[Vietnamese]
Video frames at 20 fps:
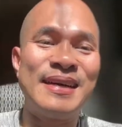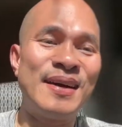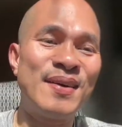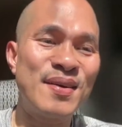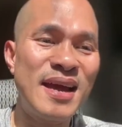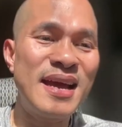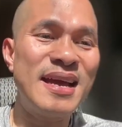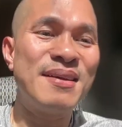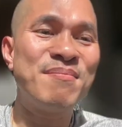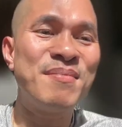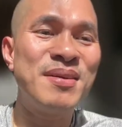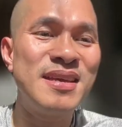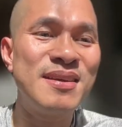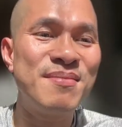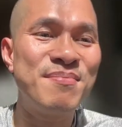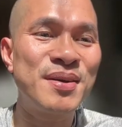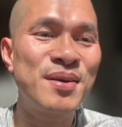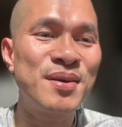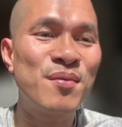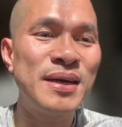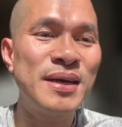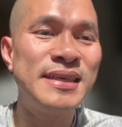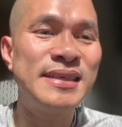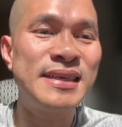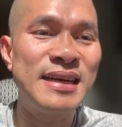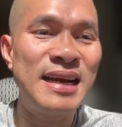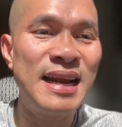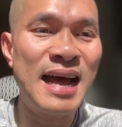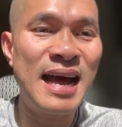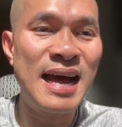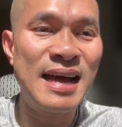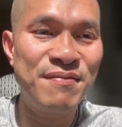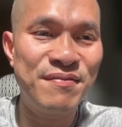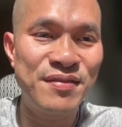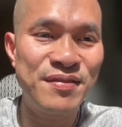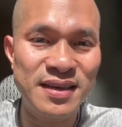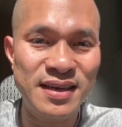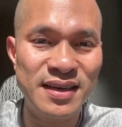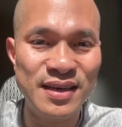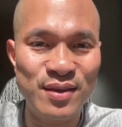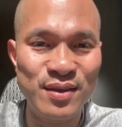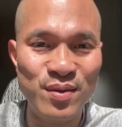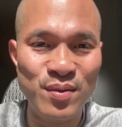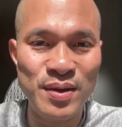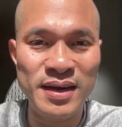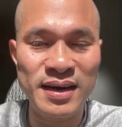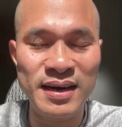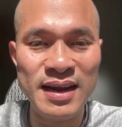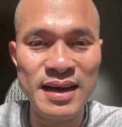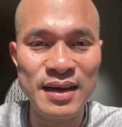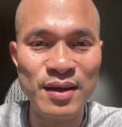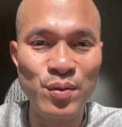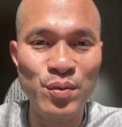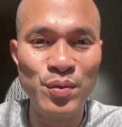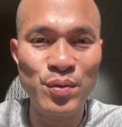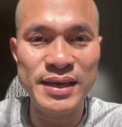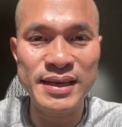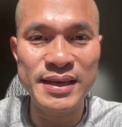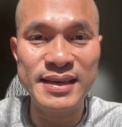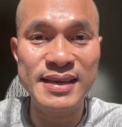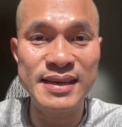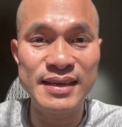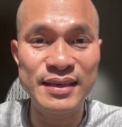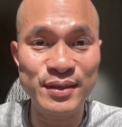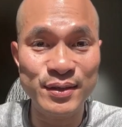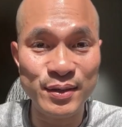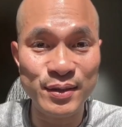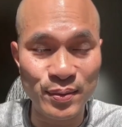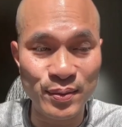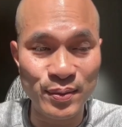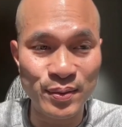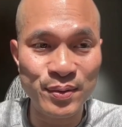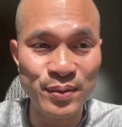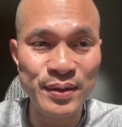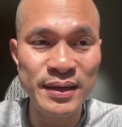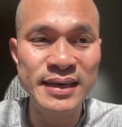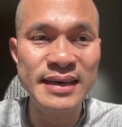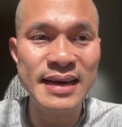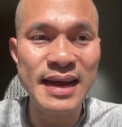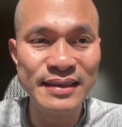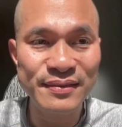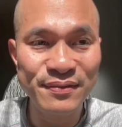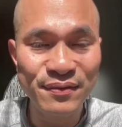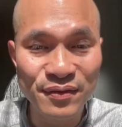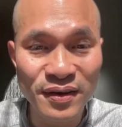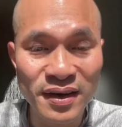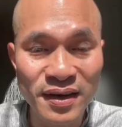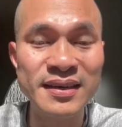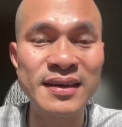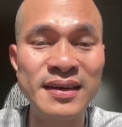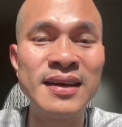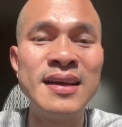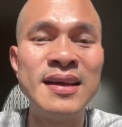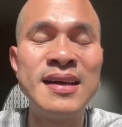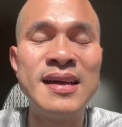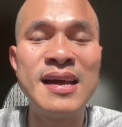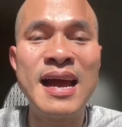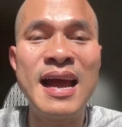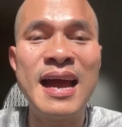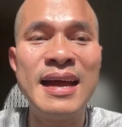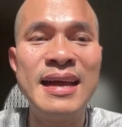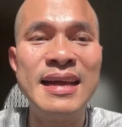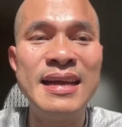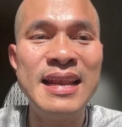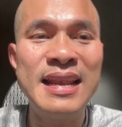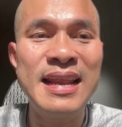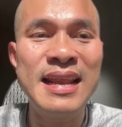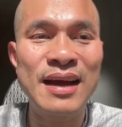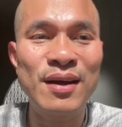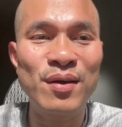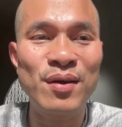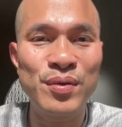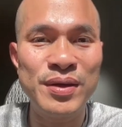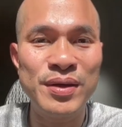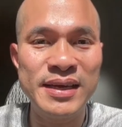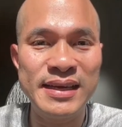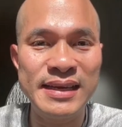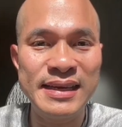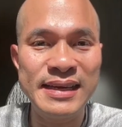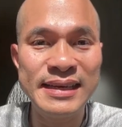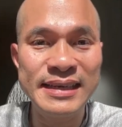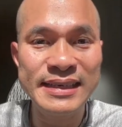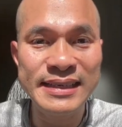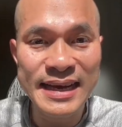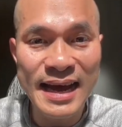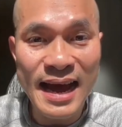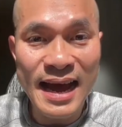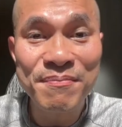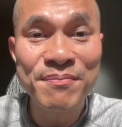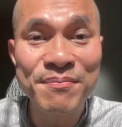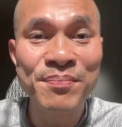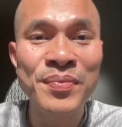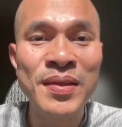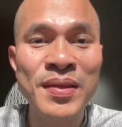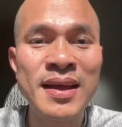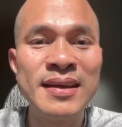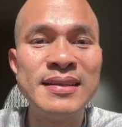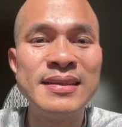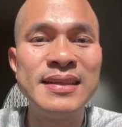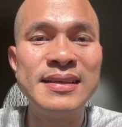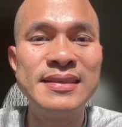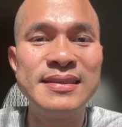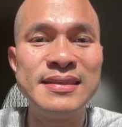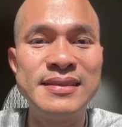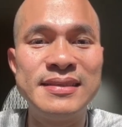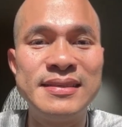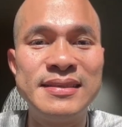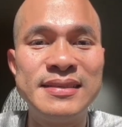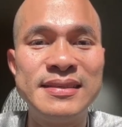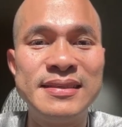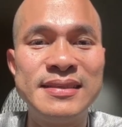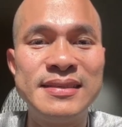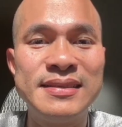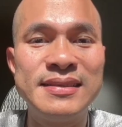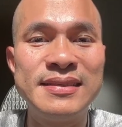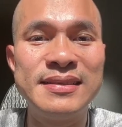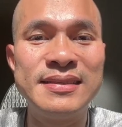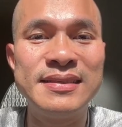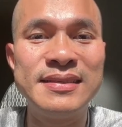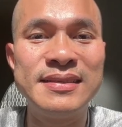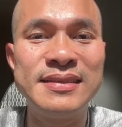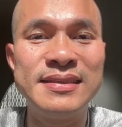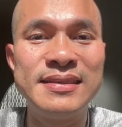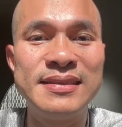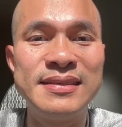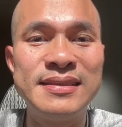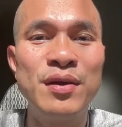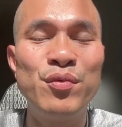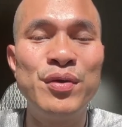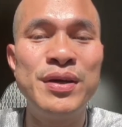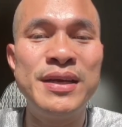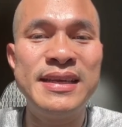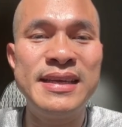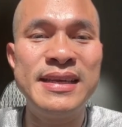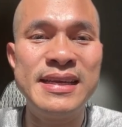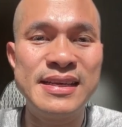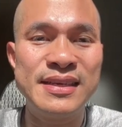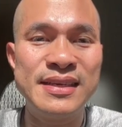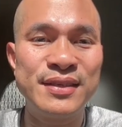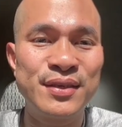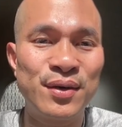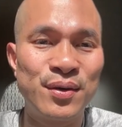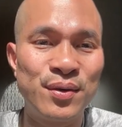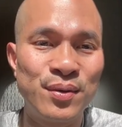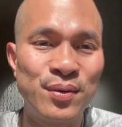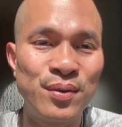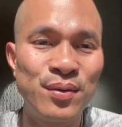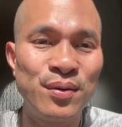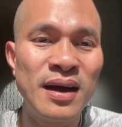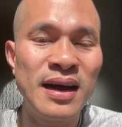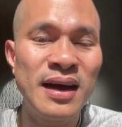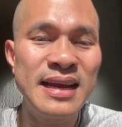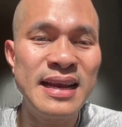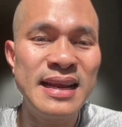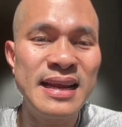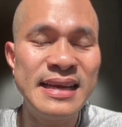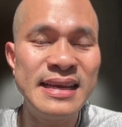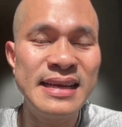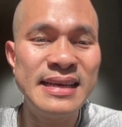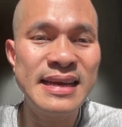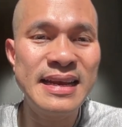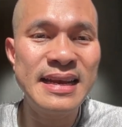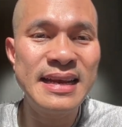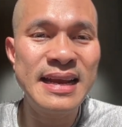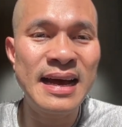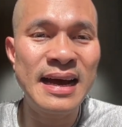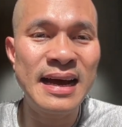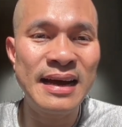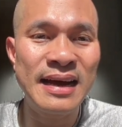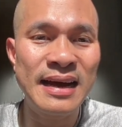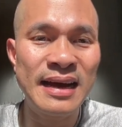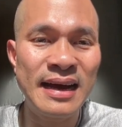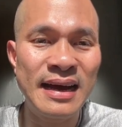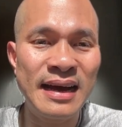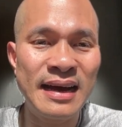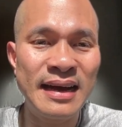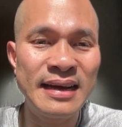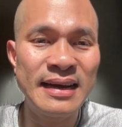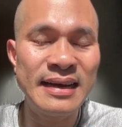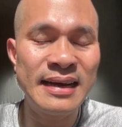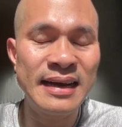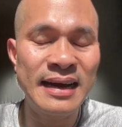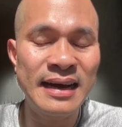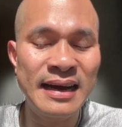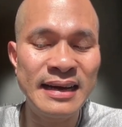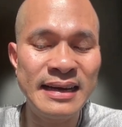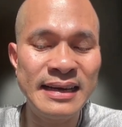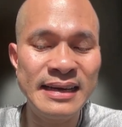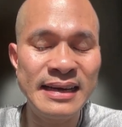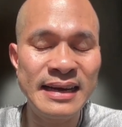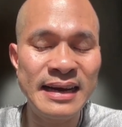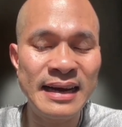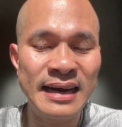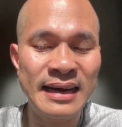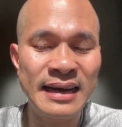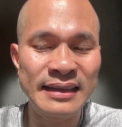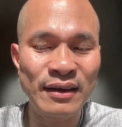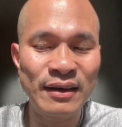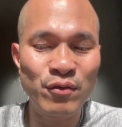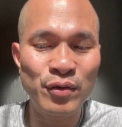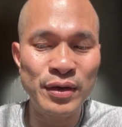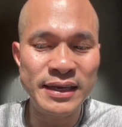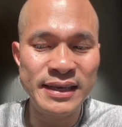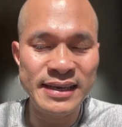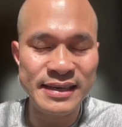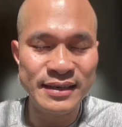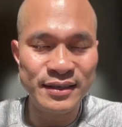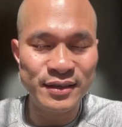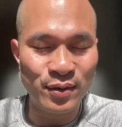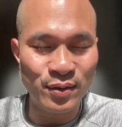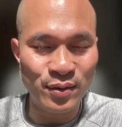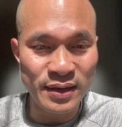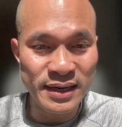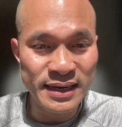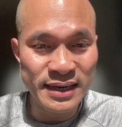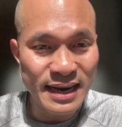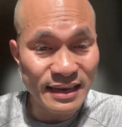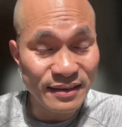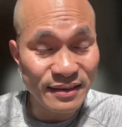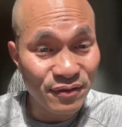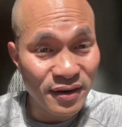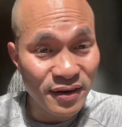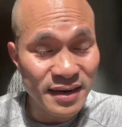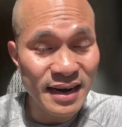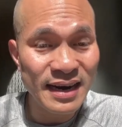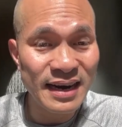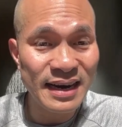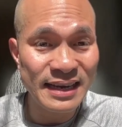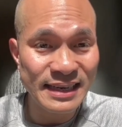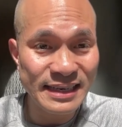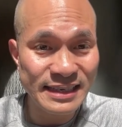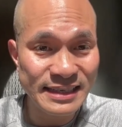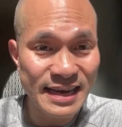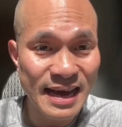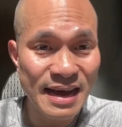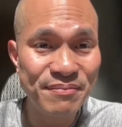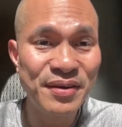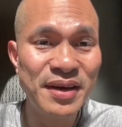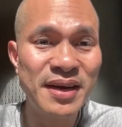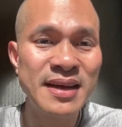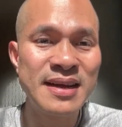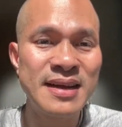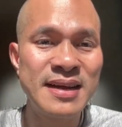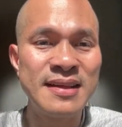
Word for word: Ok, bây giờ mình quay trở lại với cái chuyện là quỹ chỉ số index fund hay là quỹ ETF. Thì trước khi mà mình nói về quỹ chỉ số hay là in, à, à, à, quỹ chỉ số index fund hay là ETF á,